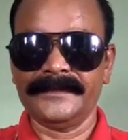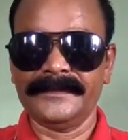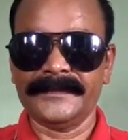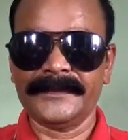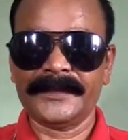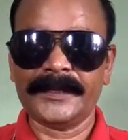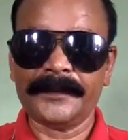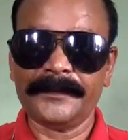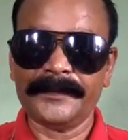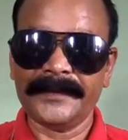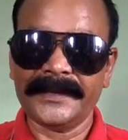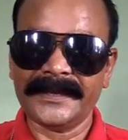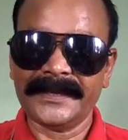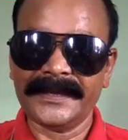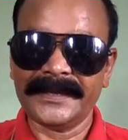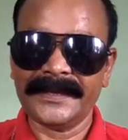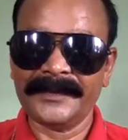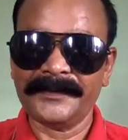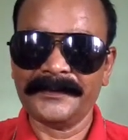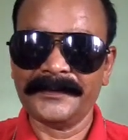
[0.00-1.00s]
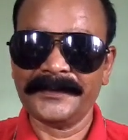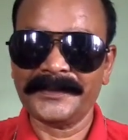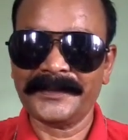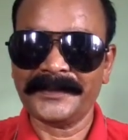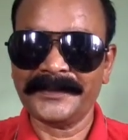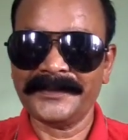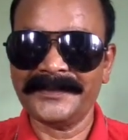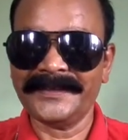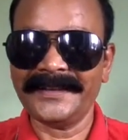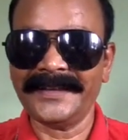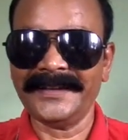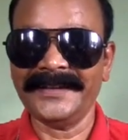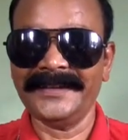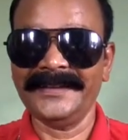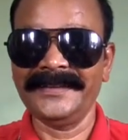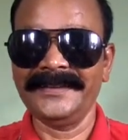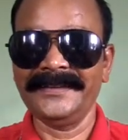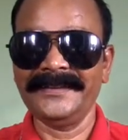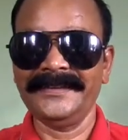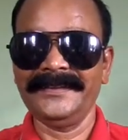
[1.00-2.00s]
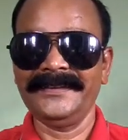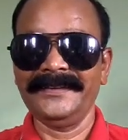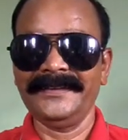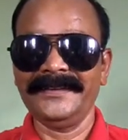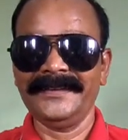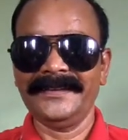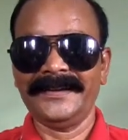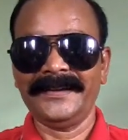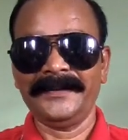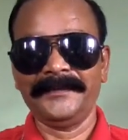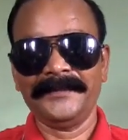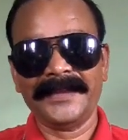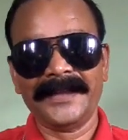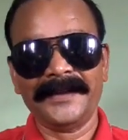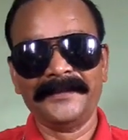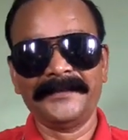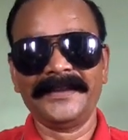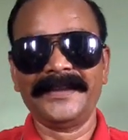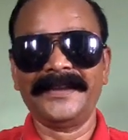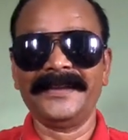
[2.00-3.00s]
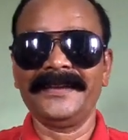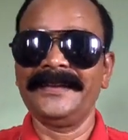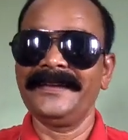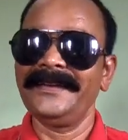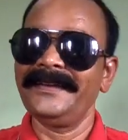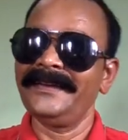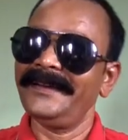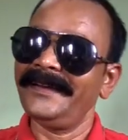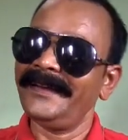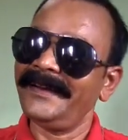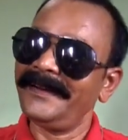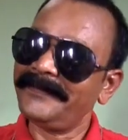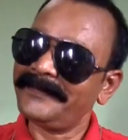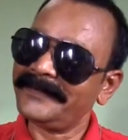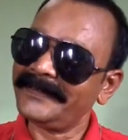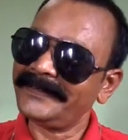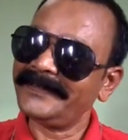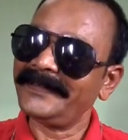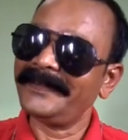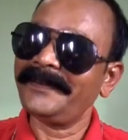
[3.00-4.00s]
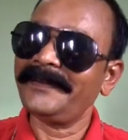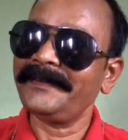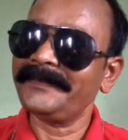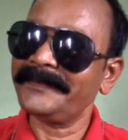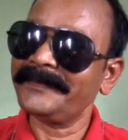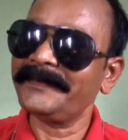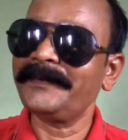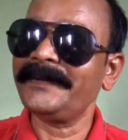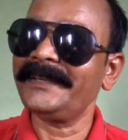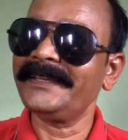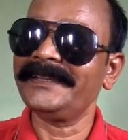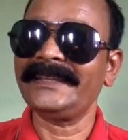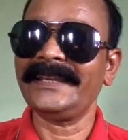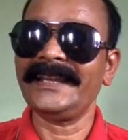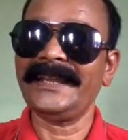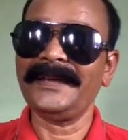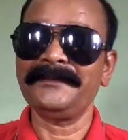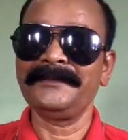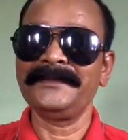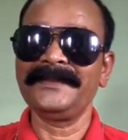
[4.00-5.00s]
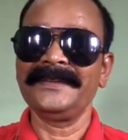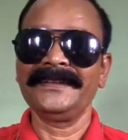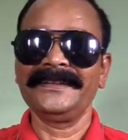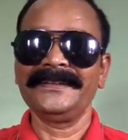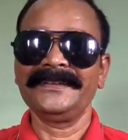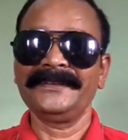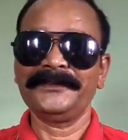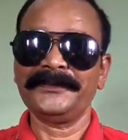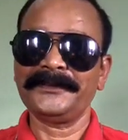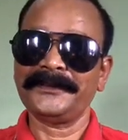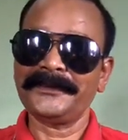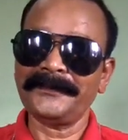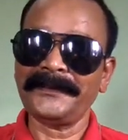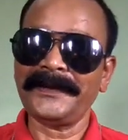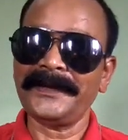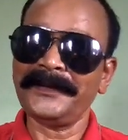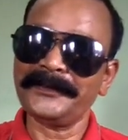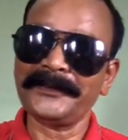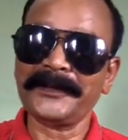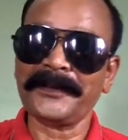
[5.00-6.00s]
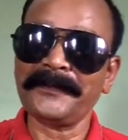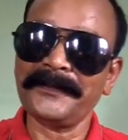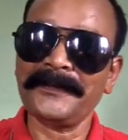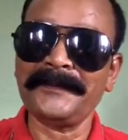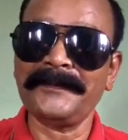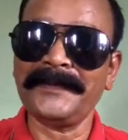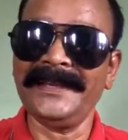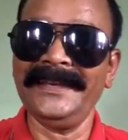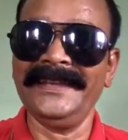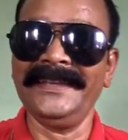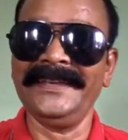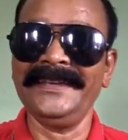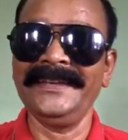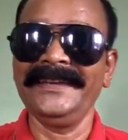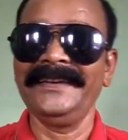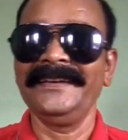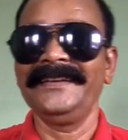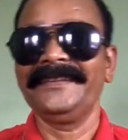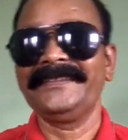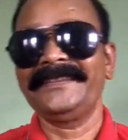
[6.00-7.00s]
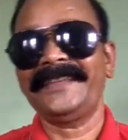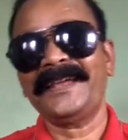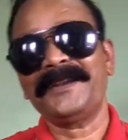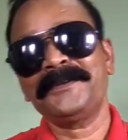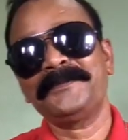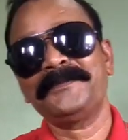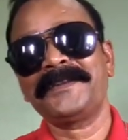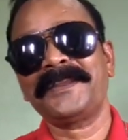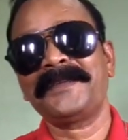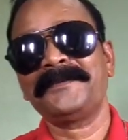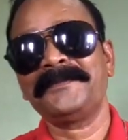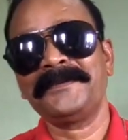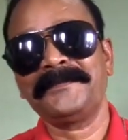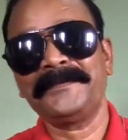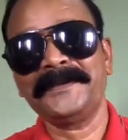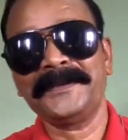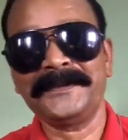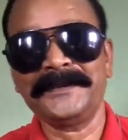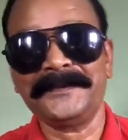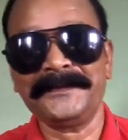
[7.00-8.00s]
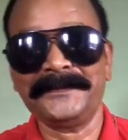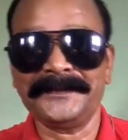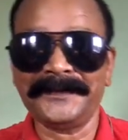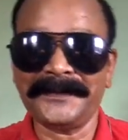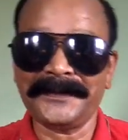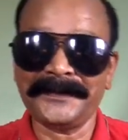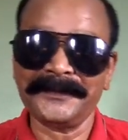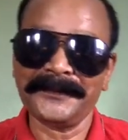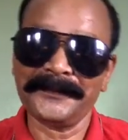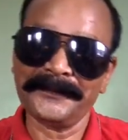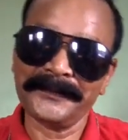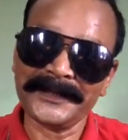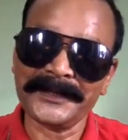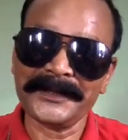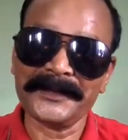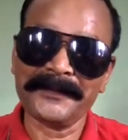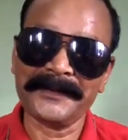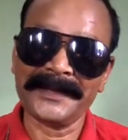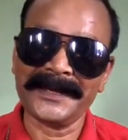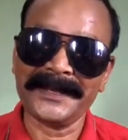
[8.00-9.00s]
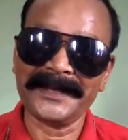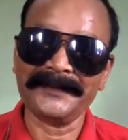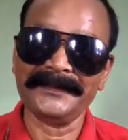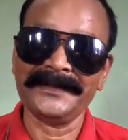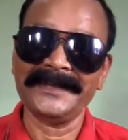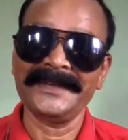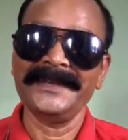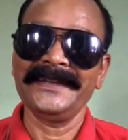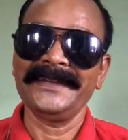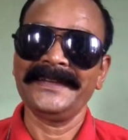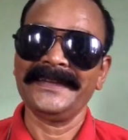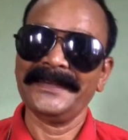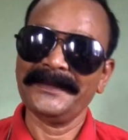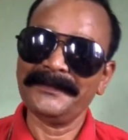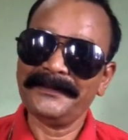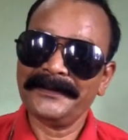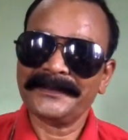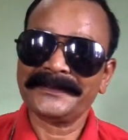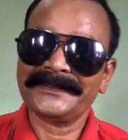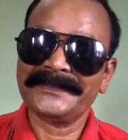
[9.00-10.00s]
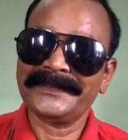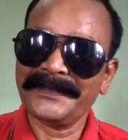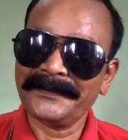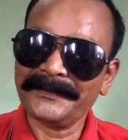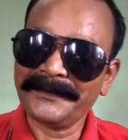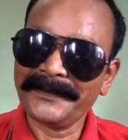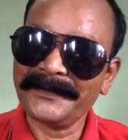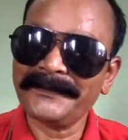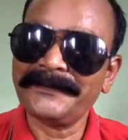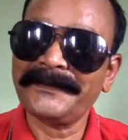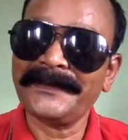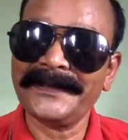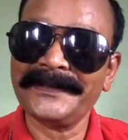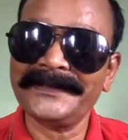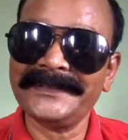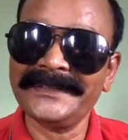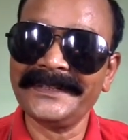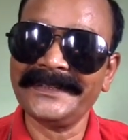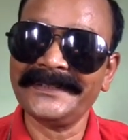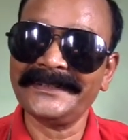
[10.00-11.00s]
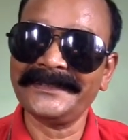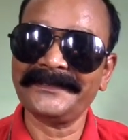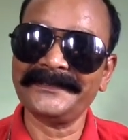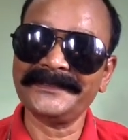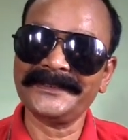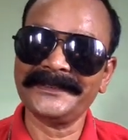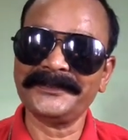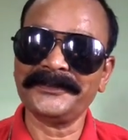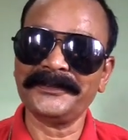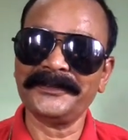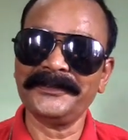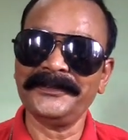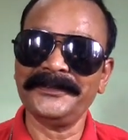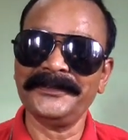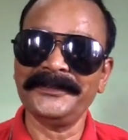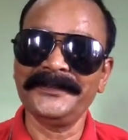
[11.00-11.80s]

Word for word: সবাইকে শুভ সন্ধ্যা আবার আমি আমি আগেই বলেছিলাম যে কোনো ভালো টপি পেলে তার উপরে আমি আপনাদের জন্য ভিডিও বানাই এবং এটাও বানাচ্ছি আপনাদের জন্য